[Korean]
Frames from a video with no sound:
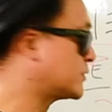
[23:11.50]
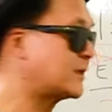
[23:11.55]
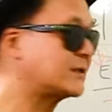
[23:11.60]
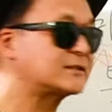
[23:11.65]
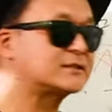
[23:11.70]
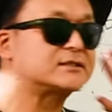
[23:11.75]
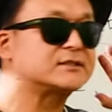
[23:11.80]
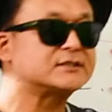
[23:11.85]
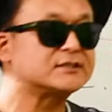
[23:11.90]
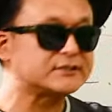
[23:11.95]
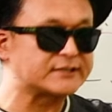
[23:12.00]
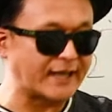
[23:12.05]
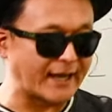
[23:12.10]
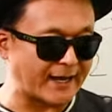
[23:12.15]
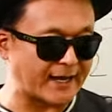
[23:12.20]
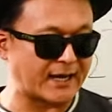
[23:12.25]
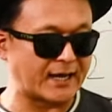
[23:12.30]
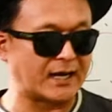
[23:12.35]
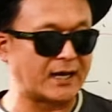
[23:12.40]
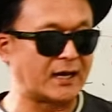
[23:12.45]

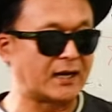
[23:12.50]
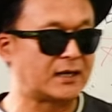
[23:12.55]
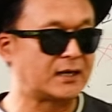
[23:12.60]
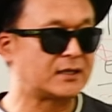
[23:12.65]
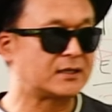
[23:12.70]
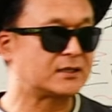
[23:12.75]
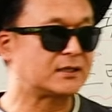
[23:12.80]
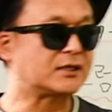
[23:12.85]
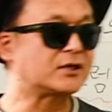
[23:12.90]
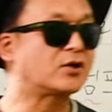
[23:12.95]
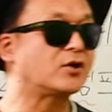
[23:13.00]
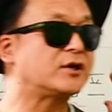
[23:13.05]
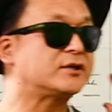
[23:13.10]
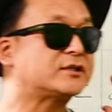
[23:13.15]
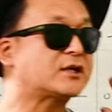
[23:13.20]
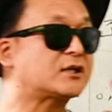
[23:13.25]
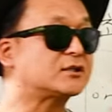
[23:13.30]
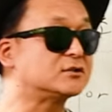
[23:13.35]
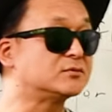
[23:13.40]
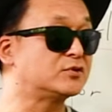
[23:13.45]
쓰느냐, 이거에
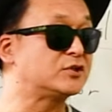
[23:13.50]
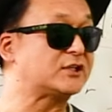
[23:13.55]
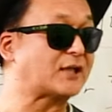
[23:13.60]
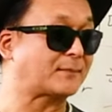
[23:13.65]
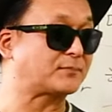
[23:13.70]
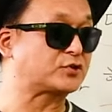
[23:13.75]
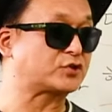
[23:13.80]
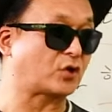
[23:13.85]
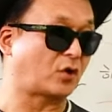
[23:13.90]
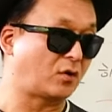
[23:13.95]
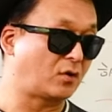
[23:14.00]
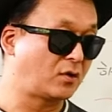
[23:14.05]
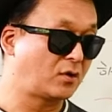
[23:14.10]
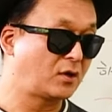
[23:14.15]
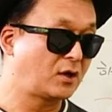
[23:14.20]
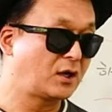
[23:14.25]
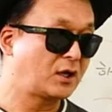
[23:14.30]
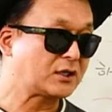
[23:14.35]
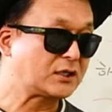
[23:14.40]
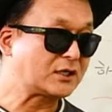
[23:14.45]
대한 의문이 남죠.
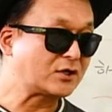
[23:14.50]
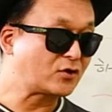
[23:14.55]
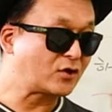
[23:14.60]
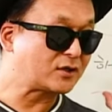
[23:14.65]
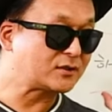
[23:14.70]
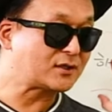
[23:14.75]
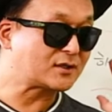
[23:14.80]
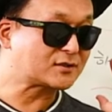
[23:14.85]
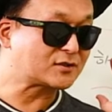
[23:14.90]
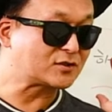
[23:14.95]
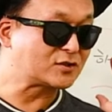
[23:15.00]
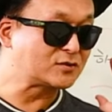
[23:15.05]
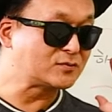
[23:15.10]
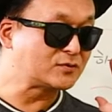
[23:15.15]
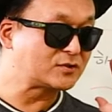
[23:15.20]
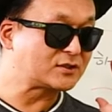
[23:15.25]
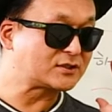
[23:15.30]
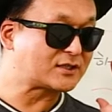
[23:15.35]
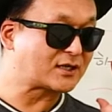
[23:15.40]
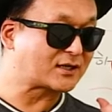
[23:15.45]
이거에 대해서
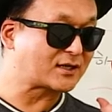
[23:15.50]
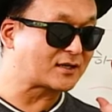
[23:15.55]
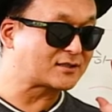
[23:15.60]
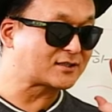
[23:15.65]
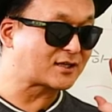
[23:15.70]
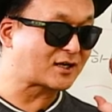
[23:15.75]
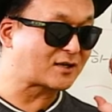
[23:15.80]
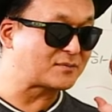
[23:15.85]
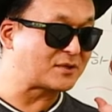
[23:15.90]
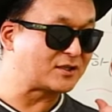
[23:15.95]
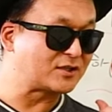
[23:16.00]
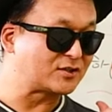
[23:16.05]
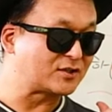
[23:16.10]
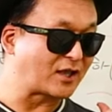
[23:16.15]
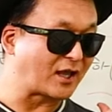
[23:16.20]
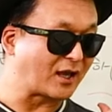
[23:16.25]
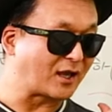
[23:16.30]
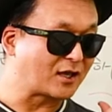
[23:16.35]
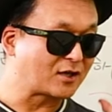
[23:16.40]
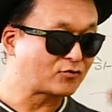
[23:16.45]
의문을 제기한 사람이
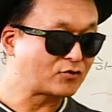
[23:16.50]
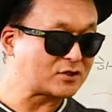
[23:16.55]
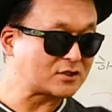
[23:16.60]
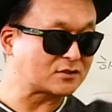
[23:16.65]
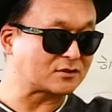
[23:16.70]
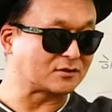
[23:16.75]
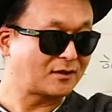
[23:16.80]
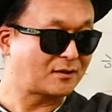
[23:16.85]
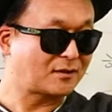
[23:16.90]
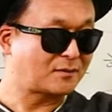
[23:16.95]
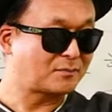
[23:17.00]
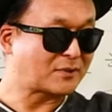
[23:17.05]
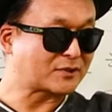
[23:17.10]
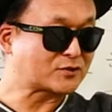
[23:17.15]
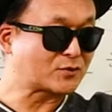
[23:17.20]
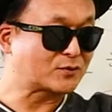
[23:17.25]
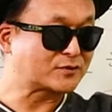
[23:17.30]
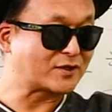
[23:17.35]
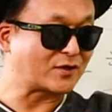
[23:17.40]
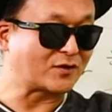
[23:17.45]
있는데 퀴즈 맞춰보세요.